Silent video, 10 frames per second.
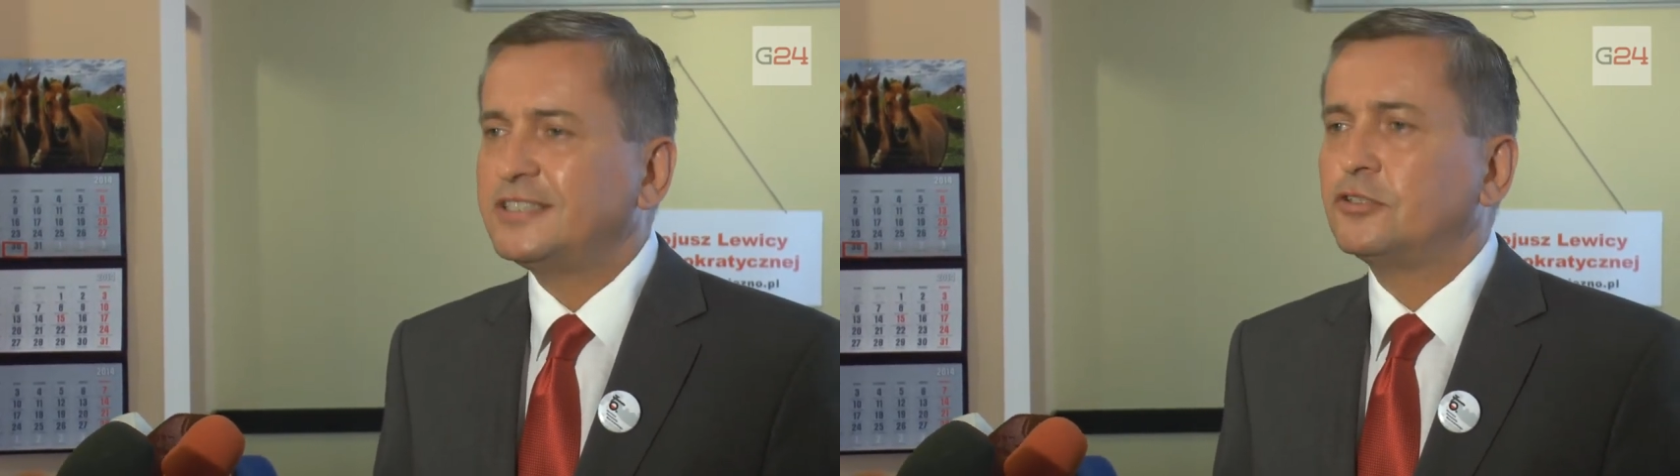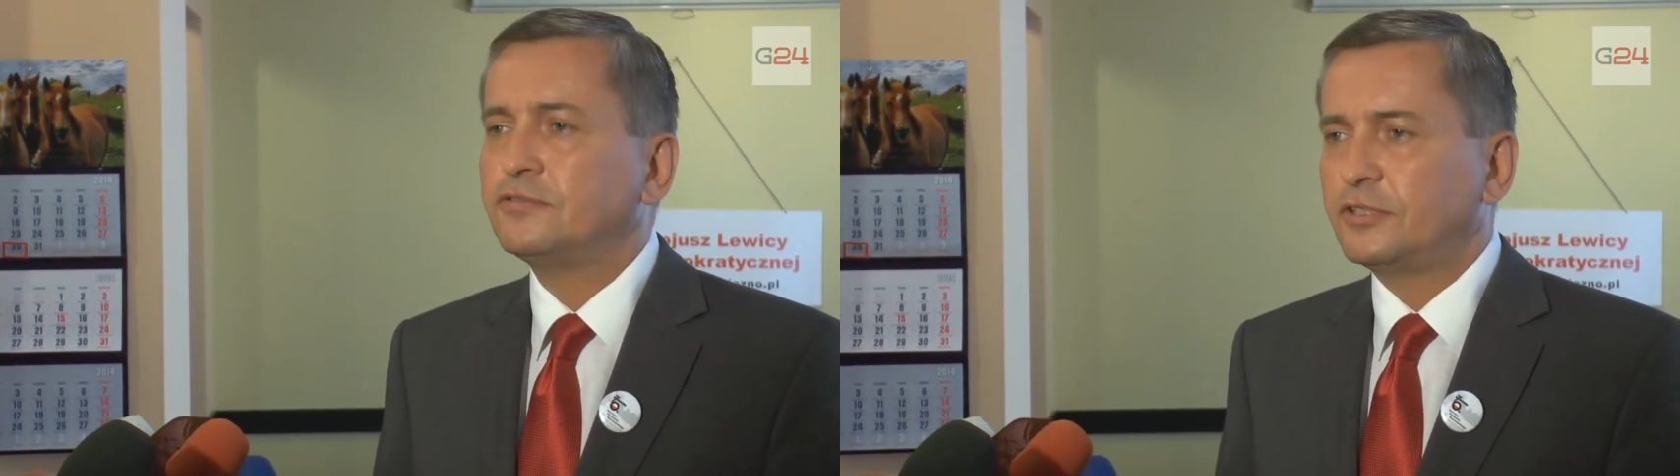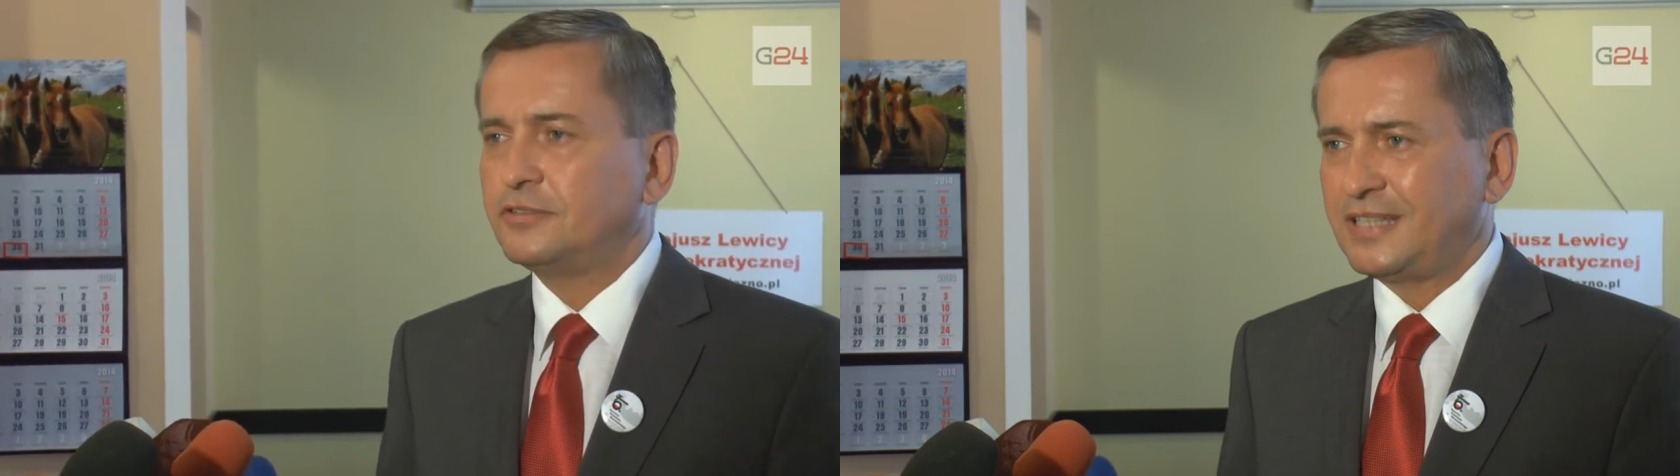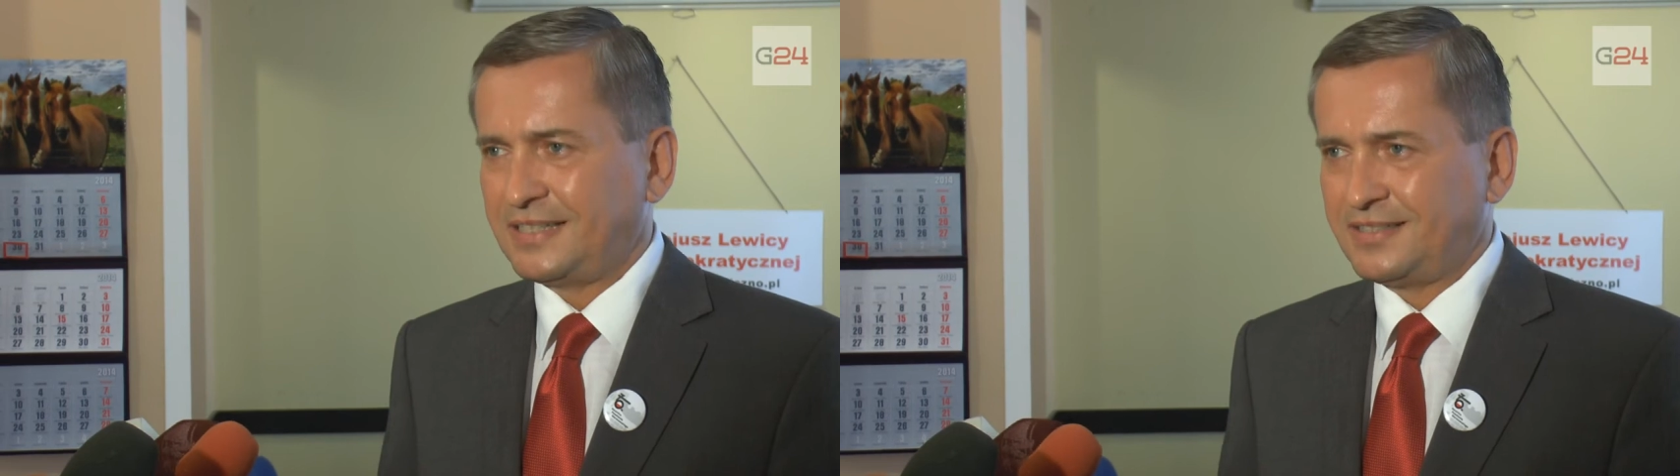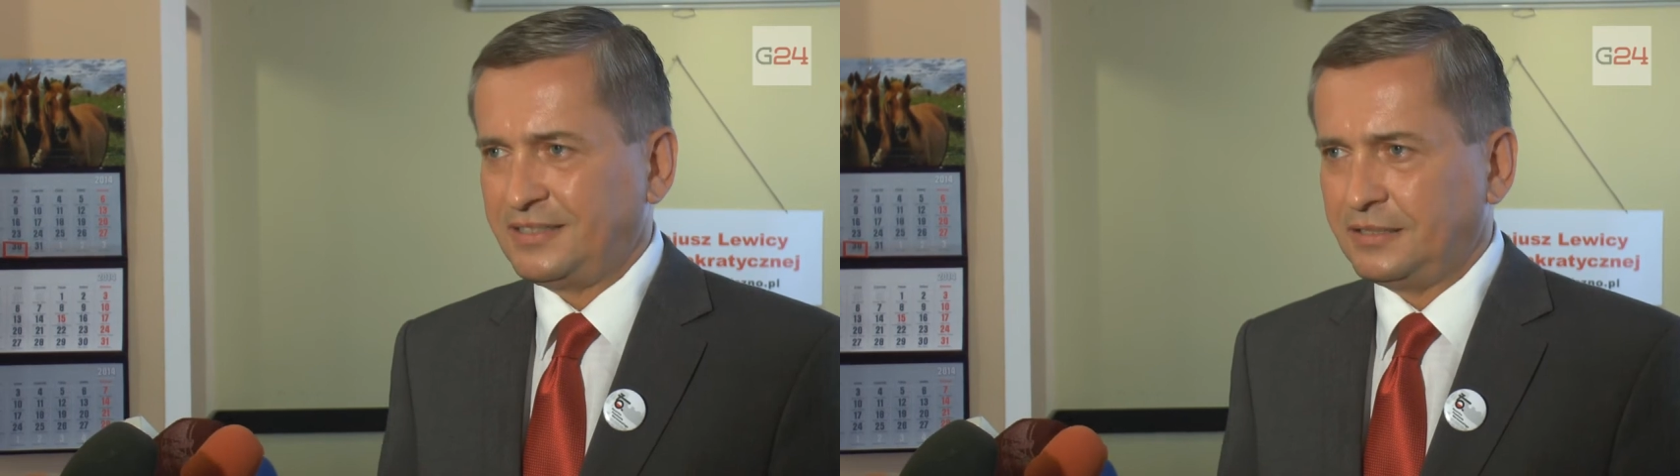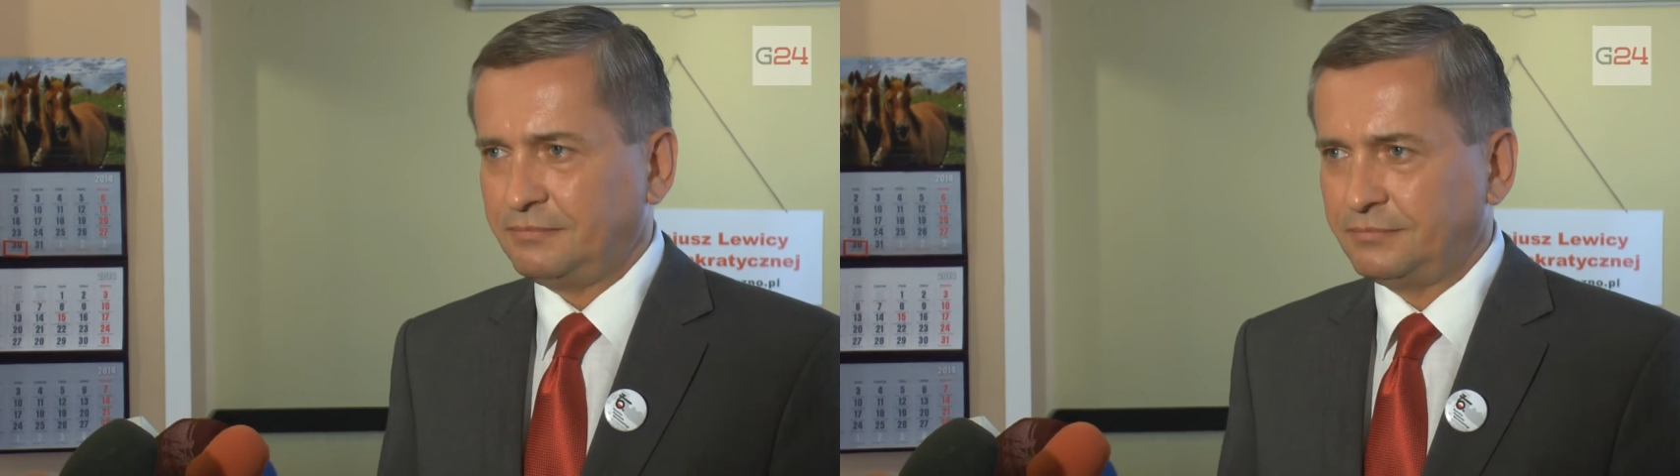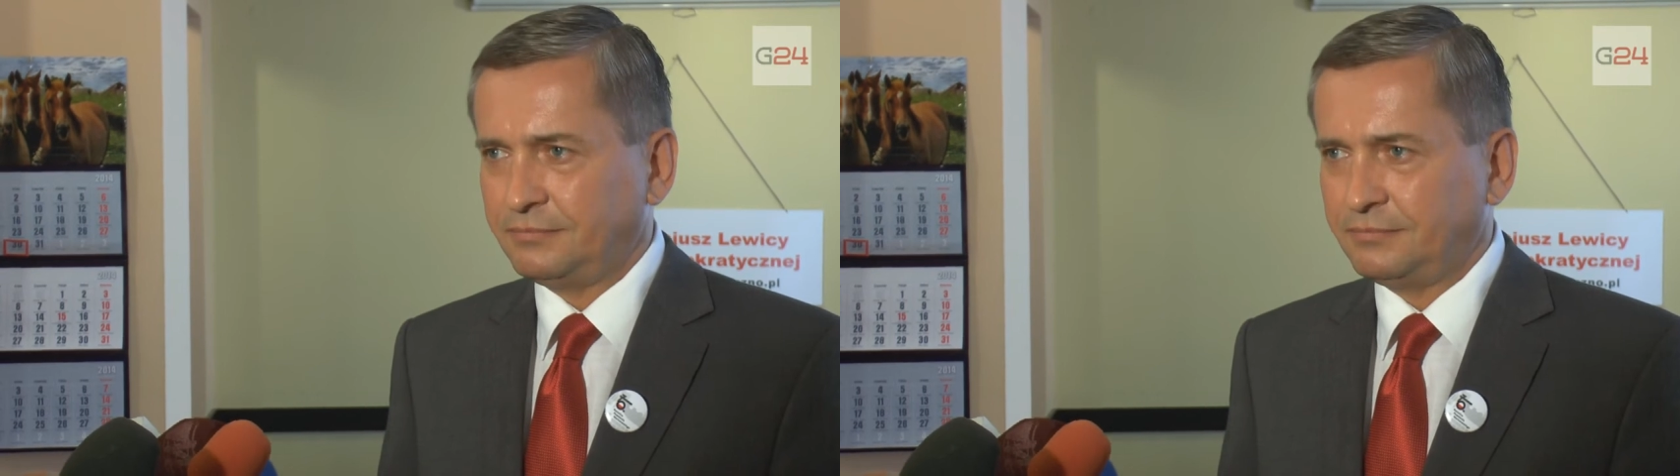konfrontację